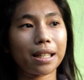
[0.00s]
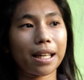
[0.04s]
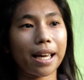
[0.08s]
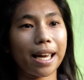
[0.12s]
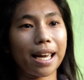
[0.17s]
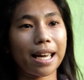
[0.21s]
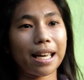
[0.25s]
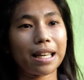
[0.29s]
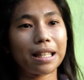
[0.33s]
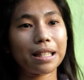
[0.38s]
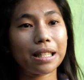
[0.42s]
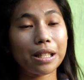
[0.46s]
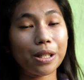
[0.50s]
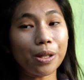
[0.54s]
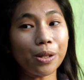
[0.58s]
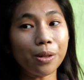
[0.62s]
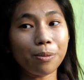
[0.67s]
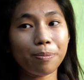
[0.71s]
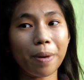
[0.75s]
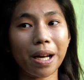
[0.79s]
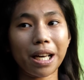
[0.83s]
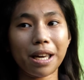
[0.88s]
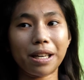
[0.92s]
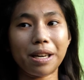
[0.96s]
Eh, yung
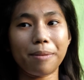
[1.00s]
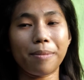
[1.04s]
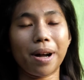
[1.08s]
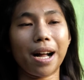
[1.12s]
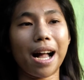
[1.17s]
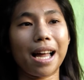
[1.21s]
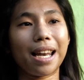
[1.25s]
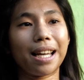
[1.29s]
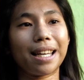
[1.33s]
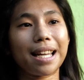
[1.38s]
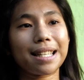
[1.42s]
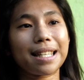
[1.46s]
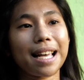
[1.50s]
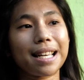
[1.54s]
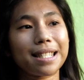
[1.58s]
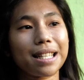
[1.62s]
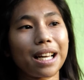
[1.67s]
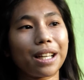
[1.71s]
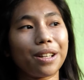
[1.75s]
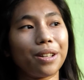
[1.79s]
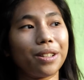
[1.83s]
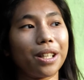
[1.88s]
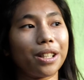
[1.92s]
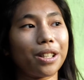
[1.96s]
pagiging mag
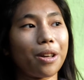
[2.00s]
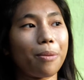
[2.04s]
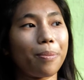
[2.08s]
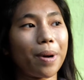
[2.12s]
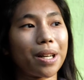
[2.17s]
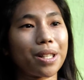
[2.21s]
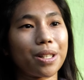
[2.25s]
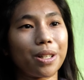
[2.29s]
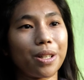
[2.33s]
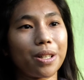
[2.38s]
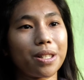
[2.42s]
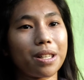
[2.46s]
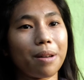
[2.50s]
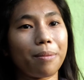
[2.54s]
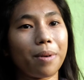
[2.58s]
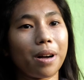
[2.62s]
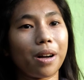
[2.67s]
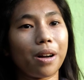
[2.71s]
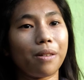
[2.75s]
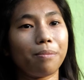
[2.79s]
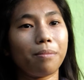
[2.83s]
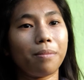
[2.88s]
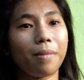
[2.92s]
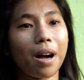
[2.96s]
nasasaklan ito yung pagsunod sa
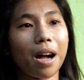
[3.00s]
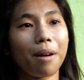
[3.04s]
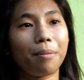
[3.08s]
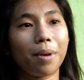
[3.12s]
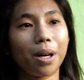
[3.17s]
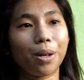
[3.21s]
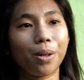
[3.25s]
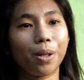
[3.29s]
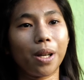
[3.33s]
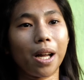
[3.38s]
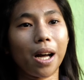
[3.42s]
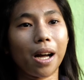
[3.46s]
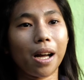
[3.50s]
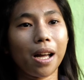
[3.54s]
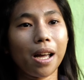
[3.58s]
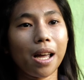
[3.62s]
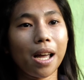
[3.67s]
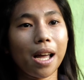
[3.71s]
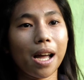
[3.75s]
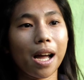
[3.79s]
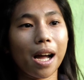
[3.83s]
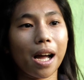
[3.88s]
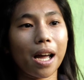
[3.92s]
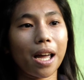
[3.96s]
mga, mga magulang.
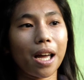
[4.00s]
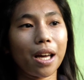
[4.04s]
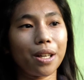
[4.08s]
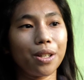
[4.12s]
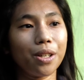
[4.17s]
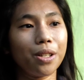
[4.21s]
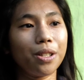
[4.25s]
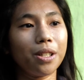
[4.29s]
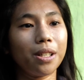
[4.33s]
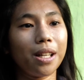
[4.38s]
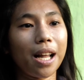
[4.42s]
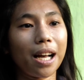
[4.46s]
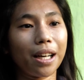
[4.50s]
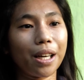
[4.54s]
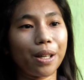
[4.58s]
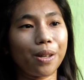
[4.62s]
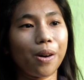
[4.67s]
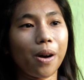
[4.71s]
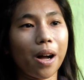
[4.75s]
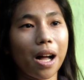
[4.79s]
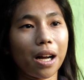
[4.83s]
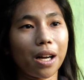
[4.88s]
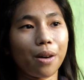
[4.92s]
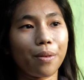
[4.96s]
Kaya yun yung lagi
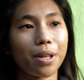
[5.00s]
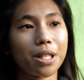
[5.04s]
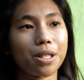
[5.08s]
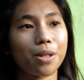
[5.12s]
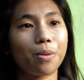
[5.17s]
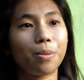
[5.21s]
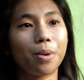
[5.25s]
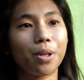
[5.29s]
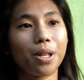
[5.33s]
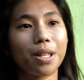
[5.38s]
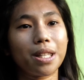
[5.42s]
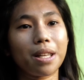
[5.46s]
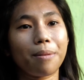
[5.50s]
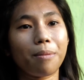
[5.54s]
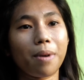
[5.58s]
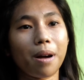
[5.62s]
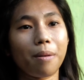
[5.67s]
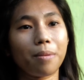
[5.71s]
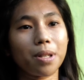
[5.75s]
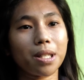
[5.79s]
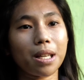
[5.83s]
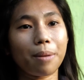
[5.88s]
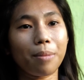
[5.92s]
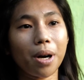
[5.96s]
kong gagawin, sumunod sa, mga,
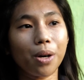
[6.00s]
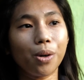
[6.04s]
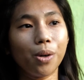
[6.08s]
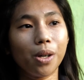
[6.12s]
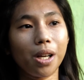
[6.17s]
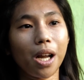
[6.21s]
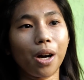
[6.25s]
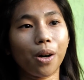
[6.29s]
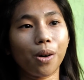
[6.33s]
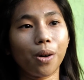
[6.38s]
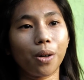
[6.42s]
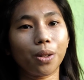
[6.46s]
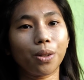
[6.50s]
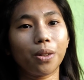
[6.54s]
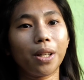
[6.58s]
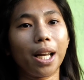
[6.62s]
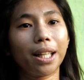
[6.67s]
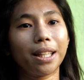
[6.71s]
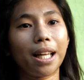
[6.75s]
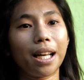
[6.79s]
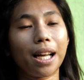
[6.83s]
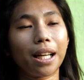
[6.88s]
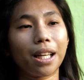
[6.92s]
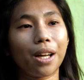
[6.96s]
sa magulang ko, tulad
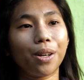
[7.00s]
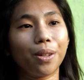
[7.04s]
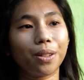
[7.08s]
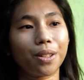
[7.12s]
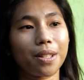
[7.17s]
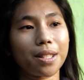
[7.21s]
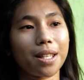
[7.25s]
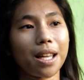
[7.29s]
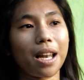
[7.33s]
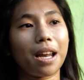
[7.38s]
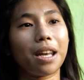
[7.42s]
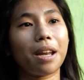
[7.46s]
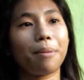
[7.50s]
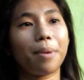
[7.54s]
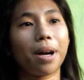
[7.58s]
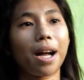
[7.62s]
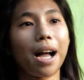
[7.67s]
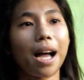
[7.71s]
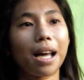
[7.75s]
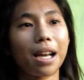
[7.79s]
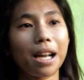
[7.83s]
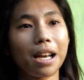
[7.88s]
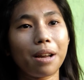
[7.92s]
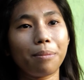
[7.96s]
na lang ng utos nila na
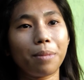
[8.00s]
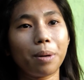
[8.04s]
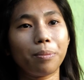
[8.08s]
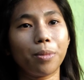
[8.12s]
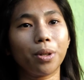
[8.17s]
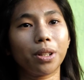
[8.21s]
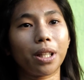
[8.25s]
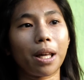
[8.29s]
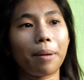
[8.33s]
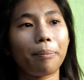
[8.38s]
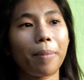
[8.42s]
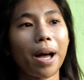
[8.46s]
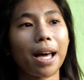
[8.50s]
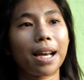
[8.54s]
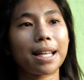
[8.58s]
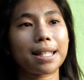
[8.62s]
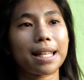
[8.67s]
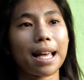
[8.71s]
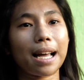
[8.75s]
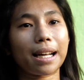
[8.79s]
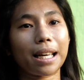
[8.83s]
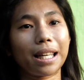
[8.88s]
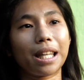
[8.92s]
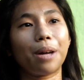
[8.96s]
mag-aral lang mabuti para
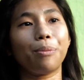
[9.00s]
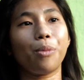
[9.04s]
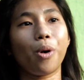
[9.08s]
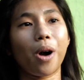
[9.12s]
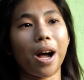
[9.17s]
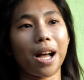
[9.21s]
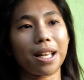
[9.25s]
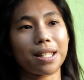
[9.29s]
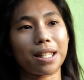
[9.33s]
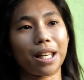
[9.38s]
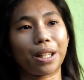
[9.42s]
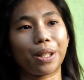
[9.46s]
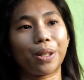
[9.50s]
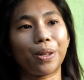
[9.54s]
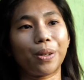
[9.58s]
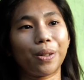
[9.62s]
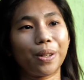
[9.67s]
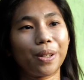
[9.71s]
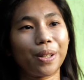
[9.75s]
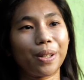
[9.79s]
sa akin na bukasan ko.